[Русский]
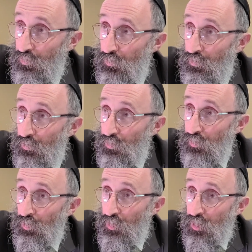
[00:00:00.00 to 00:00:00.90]

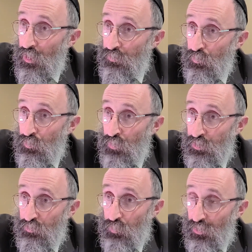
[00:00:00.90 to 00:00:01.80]
э,
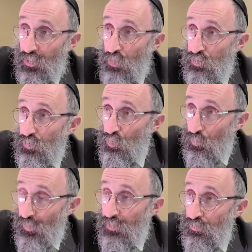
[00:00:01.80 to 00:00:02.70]
основополагающий
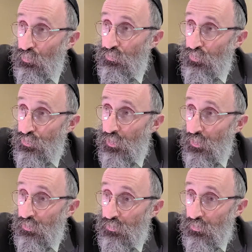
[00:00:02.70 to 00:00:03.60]
документ
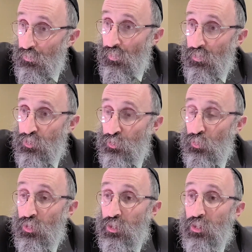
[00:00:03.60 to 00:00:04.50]
утверждает,
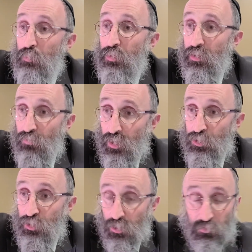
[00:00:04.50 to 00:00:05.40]
что права
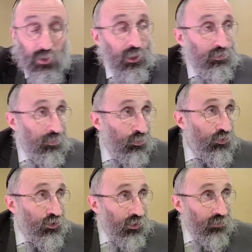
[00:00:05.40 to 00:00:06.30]
человека и
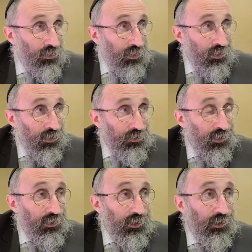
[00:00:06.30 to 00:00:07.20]
свободы человека
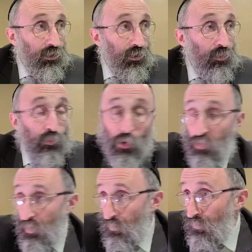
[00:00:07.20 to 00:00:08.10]
даны
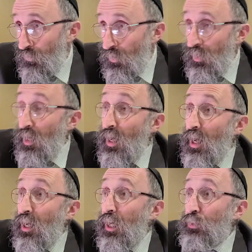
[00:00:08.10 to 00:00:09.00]
Богом,
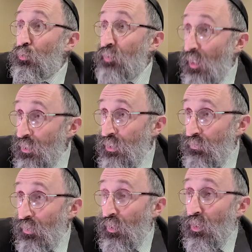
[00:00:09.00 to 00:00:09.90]
а
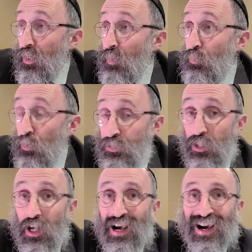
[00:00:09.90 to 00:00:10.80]
государство
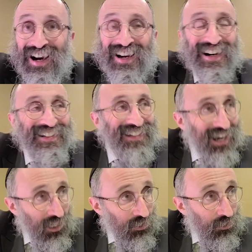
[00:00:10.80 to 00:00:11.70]
просто
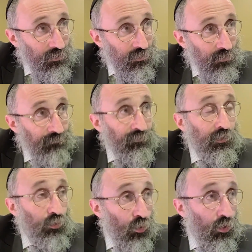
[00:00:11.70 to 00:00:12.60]
охраняет
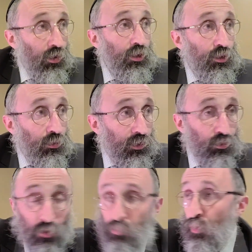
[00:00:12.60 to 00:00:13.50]
то, что
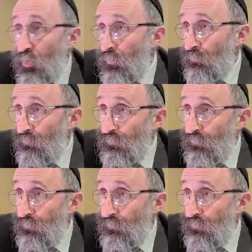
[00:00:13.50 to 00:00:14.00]
дано Богом